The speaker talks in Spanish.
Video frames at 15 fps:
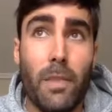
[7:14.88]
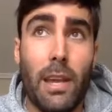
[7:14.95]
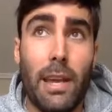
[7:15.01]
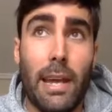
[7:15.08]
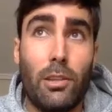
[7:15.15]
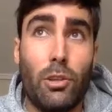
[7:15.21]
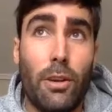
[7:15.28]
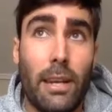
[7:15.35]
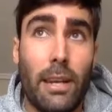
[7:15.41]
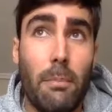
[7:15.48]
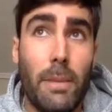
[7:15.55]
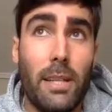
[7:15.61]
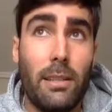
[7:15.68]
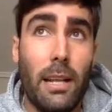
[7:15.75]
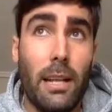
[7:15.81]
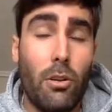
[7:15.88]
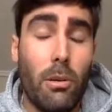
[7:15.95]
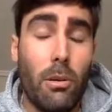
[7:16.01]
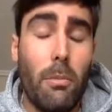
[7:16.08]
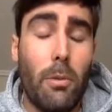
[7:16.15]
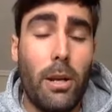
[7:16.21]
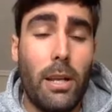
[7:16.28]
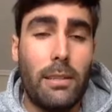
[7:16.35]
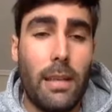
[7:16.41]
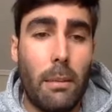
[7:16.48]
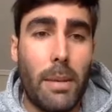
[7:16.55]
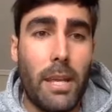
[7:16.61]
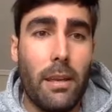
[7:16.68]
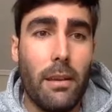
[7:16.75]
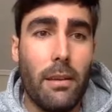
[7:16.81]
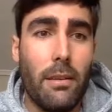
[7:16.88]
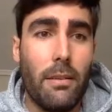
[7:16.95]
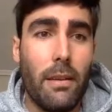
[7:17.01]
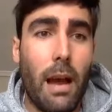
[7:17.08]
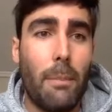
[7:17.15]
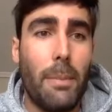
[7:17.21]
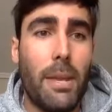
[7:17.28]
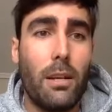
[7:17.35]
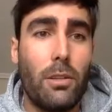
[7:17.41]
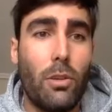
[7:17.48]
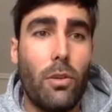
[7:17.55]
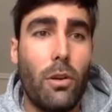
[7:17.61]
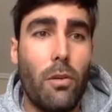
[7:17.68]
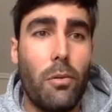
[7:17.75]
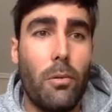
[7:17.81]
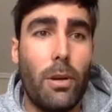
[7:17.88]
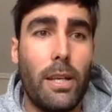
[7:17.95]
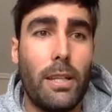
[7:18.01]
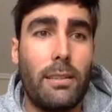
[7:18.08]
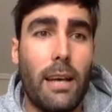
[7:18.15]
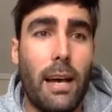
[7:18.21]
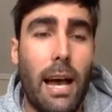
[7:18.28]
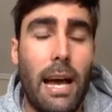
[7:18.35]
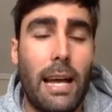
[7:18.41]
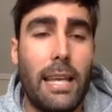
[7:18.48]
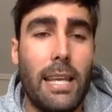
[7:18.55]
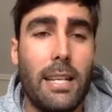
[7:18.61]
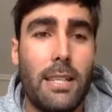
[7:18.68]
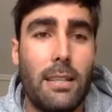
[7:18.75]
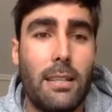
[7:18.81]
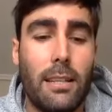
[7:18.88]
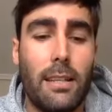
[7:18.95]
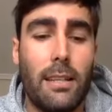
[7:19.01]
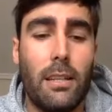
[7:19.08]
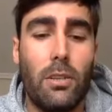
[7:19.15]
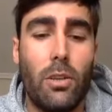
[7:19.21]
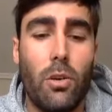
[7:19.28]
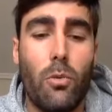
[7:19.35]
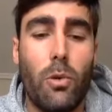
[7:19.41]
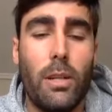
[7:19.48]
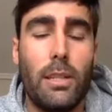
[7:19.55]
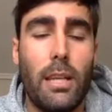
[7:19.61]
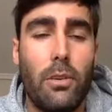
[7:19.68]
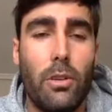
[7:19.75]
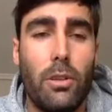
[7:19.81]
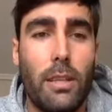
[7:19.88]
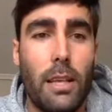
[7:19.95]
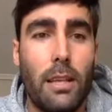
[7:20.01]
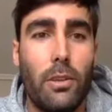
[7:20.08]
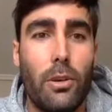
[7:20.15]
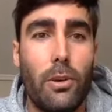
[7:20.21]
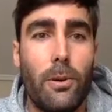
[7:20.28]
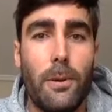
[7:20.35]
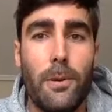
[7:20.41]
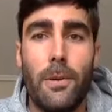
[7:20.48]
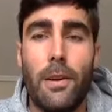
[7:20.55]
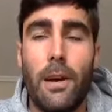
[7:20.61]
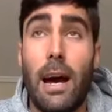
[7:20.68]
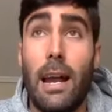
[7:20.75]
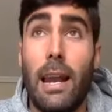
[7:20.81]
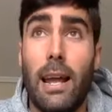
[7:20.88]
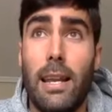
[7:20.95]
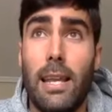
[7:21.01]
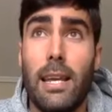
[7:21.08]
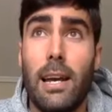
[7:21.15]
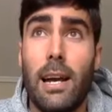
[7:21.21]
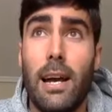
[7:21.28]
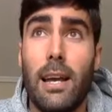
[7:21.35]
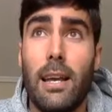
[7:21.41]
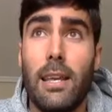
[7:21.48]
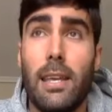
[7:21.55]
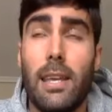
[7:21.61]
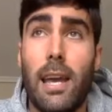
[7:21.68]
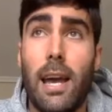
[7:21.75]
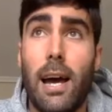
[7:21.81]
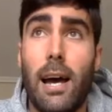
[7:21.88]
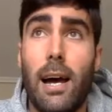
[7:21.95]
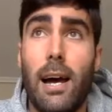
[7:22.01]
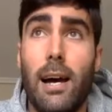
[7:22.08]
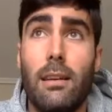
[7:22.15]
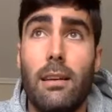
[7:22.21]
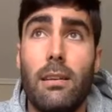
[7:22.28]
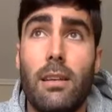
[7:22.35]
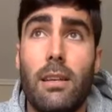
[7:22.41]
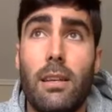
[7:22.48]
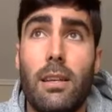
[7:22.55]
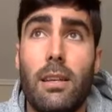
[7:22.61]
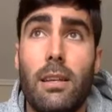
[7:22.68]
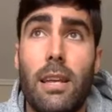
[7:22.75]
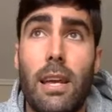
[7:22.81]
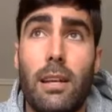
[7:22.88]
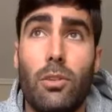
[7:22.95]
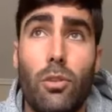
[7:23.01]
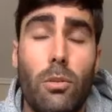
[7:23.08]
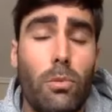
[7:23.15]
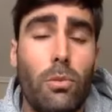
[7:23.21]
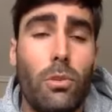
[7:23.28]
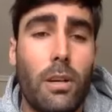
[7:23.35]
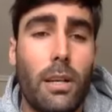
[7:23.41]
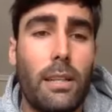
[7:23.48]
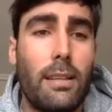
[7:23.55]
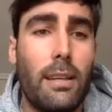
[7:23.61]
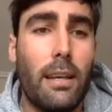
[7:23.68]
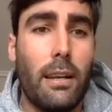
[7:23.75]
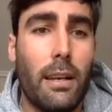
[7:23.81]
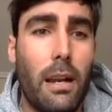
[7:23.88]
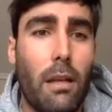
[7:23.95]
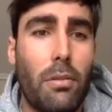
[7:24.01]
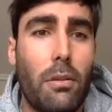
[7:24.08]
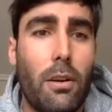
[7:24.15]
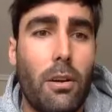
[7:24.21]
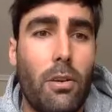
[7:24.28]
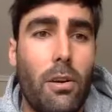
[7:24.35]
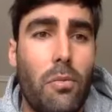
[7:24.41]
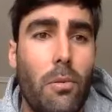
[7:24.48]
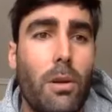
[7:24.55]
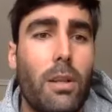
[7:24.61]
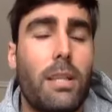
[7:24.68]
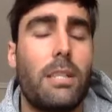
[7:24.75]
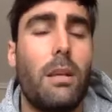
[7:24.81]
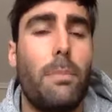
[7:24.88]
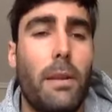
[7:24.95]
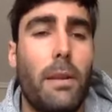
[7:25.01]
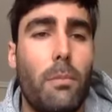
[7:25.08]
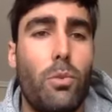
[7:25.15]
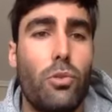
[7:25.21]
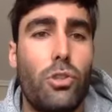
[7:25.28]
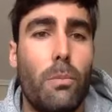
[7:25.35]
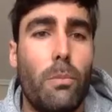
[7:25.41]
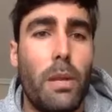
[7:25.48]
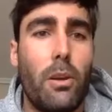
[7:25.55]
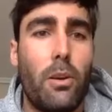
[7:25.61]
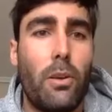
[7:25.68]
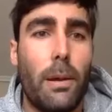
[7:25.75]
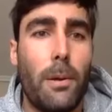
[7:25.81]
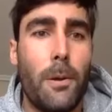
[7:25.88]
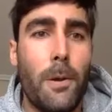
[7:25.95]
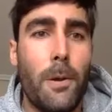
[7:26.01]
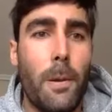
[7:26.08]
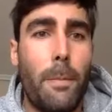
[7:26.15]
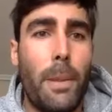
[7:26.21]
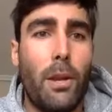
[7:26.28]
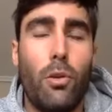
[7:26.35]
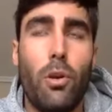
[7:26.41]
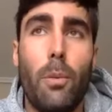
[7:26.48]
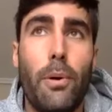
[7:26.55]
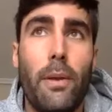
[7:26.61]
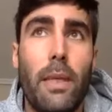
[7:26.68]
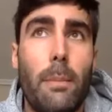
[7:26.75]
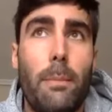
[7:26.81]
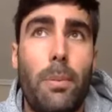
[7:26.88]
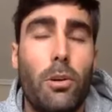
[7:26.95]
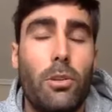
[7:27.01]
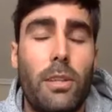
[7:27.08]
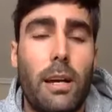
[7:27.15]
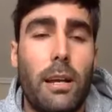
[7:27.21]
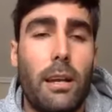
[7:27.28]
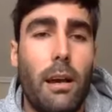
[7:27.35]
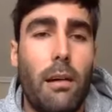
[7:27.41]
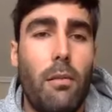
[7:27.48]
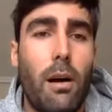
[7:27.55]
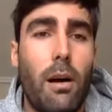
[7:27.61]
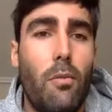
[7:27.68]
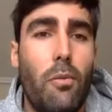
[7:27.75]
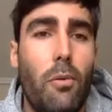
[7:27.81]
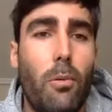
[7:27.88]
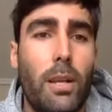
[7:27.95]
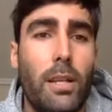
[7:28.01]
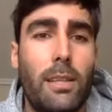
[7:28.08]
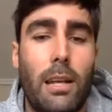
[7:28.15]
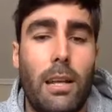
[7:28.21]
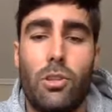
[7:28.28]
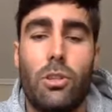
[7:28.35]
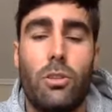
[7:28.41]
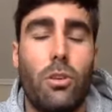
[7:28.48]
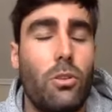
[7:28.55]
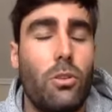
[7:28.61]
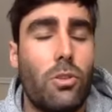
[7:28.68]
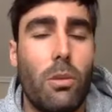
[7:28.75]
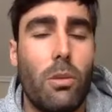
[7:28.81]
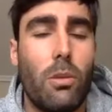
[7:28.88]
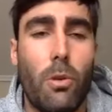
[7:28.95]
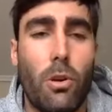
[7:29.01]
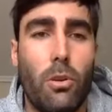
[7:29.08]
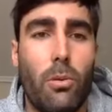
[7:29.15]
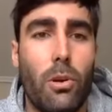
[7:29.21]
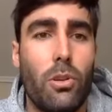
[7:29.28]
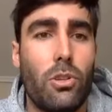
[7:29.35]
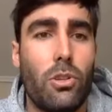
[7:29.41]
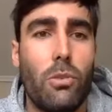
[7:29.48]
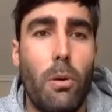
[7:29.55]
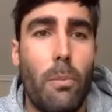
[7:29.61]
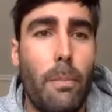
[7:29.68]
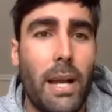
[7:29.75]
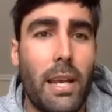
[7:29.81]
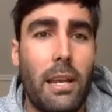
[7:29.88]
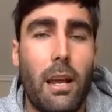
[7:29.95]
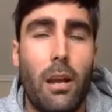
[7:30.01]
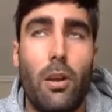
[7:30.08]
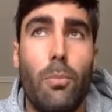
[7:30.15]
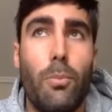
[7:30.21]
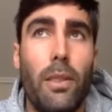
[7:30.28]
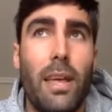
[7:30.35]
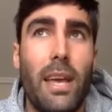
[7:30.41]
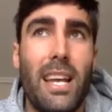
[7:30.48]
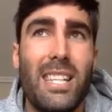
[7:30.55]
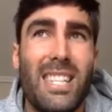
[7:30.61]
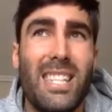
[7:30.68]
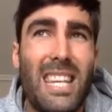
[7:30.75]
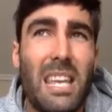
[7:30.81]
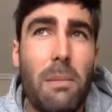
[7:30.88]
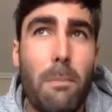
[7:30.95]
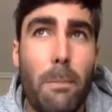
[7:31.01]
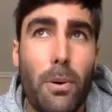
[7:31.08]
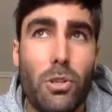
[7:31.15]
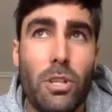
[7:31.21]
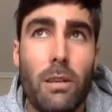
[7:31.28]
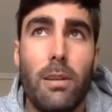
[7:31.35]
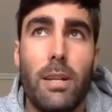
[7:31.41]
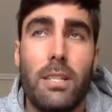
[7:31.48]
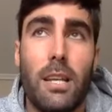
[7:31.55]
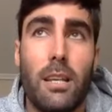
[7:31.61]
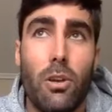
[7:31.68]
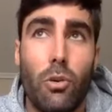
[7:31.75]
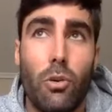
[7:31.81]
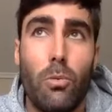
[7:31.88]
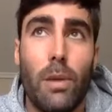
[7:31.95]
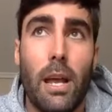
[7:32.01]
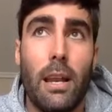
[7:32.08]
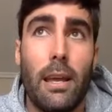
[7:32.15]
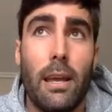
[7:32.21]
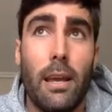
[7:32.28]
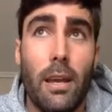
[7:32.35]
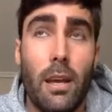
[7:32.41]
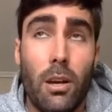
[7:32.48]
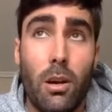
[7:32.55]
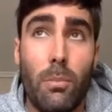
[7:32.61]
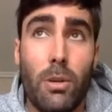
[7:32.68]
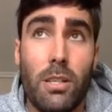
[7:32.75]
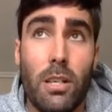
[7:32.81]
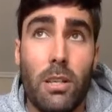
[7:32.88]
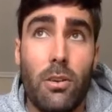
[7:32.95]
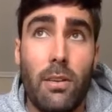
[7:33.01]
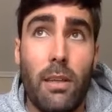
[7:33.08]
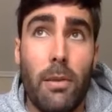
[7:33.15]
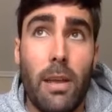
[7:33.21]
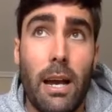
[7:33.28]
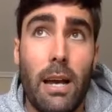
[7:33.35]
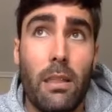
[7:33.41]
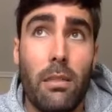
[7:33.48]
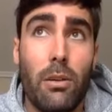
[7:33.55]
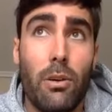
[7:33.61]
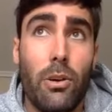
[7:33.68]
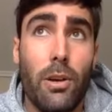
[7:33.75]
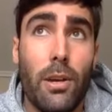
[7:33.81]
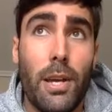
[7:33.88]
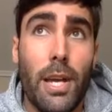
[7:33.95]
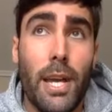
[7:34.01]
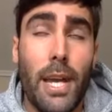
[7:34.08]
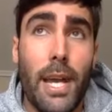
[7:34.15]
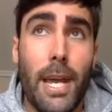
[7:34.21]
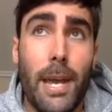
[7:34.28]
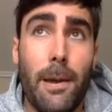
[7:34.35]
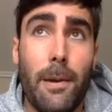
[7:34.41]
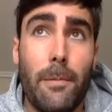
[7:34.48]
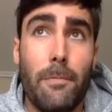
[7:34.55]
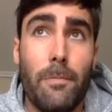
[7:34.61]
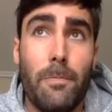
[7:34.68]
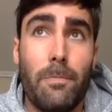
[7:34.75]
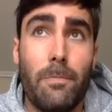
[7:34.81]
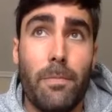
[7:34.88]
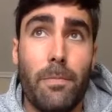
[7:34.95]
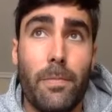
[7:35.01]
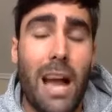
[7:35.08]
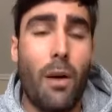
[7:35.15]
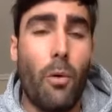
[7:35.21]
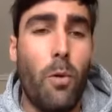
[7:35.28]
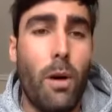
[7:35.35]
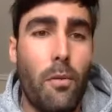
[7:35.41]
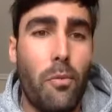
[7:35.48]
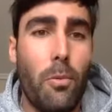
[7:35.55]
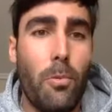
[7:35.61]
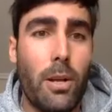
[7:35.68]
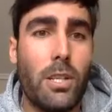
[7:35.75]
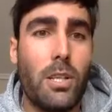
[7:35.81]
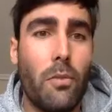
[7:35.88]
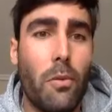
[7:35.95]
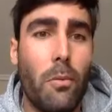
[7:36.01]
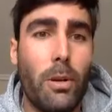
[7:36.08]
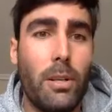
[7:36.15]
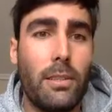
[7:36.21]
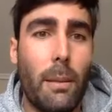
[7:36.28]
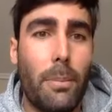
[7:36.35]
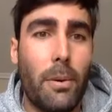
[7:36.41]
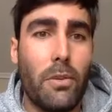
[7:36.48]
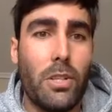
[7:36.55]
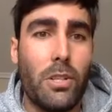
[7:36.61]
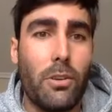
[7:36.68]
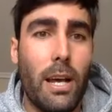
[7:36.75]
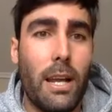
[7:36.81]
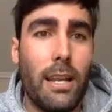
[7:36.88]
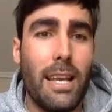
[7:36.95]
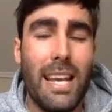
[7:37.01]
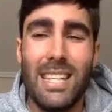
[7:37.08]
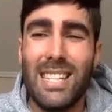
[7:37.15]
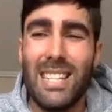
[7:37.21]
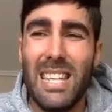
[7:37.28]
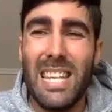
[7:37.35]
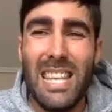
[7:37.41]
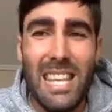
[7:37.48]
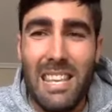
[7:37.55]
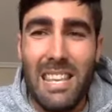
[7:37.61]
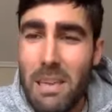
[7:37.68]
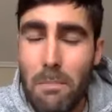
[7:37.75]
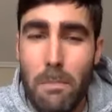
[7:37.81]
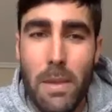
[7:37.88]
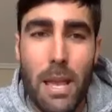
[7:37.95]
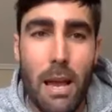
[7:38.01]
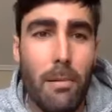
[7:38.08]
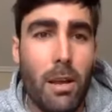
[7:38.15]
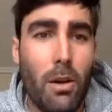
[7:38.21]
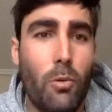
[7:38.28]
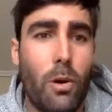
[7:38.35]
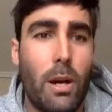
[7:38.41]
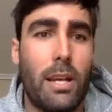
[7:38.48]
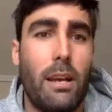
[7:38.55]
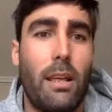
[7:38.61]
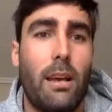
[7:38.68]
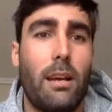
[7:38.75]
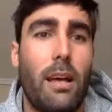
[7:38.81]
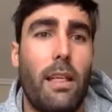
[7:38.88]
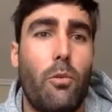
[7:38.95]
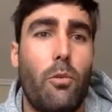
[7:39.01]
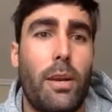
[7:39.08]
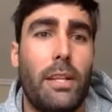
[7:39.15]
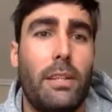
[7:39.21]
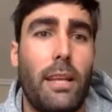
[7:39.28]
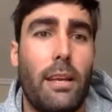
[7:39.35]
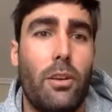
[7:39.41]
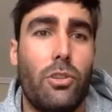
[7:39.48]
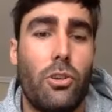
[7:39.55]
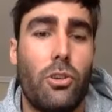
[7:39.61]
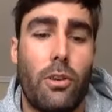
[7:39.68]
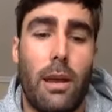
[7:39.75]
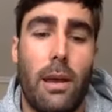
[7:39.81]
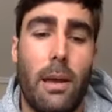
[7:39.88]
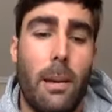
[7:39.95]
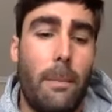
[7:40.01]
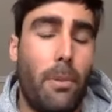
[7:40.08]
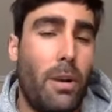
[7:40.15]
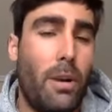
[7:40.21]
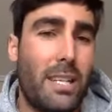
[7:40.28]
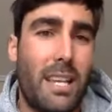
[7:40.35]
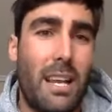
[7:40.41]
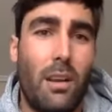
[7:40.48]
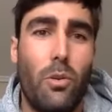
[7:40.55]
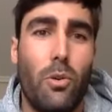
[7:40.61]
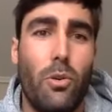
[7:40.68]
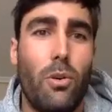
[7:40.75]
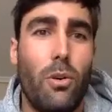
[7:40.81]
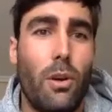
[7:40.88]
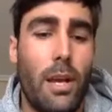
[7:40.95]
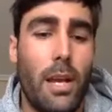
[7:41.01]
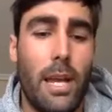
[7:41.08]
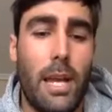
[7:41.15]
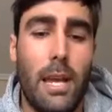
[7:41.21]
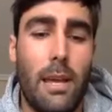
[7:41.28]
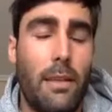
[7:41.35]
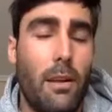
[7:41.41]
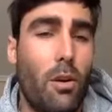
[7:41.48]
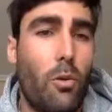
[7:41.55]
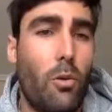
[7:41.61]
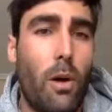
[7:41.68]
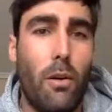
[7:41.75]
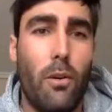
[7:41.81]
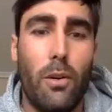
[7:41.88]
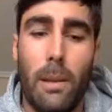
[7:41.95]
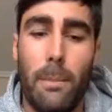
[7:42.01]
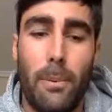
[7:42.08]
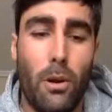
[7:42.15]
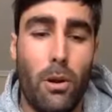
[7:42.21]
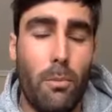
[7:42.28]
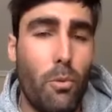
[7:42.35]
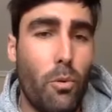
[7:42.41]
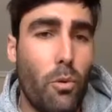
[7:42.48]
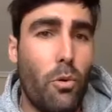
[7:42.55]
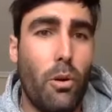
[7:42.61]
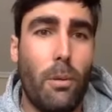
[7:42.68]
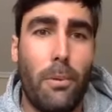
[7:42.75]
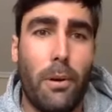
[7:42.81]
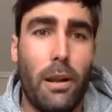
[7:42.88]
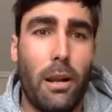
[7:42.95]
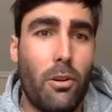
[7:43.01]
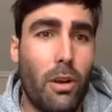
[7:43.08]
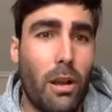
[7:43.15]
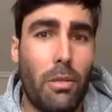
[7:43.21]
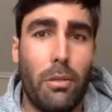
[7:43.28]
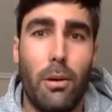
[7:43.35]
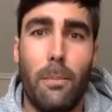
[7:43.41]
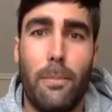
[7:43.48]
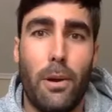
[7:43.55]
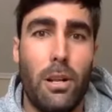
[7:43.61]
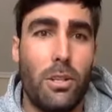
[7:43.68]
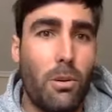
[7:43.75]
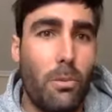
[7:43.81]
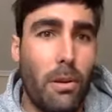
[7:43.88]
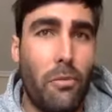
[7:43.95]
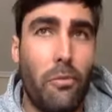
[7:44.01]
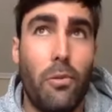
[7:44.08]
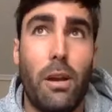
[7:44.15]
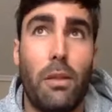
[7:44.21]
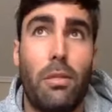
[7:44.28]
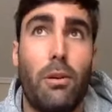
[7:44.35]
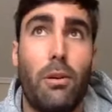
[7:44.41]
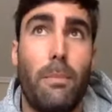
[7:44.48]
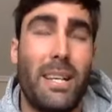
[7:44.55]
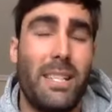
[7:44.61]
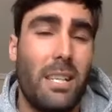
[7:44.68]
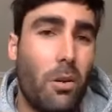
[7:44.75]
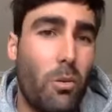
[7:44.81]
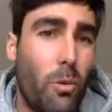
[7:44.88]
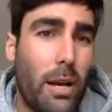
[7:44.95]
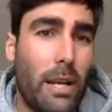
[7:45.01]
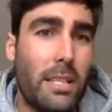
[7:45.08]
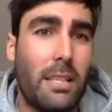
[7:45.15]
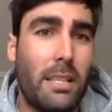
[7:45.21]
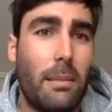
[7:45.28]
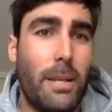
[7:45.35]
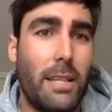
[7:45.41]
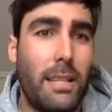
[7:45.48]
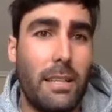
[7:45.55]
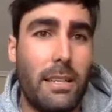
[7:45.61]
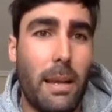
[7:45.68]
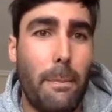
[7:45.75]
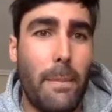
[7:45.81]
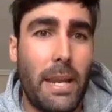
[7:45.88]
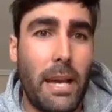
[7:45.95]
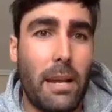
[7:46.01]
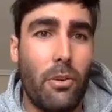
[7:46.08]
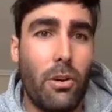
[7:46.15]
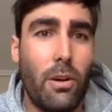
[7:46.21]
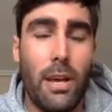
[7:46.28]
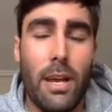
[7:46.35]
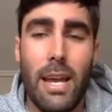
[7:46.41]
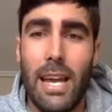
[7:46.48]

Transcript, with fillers: esto realmente es lo que me molesta a mí, a mí, a todos los futbolistas. Aquí se está teniendo en cuenta, yo entiendo, a la liga y a, y, a todo el mundo que esté relacionado con el fútbol, que se pierden muchos millones, pero no puede explotar a, a un futbolista. Nosotros no somos robots, no somos máquinas, no puede, es imposible el señor Rubiales como el señor David Aganzo Em, han jugado al fútbol, han sido futbolistas profesionales. Es inviable jugar cada, 48 horas por la salud eh, de los jugadores, por los músculos, por el corazón, por el sobreesfuerzo. Más si juegas, y te metes ya en verano.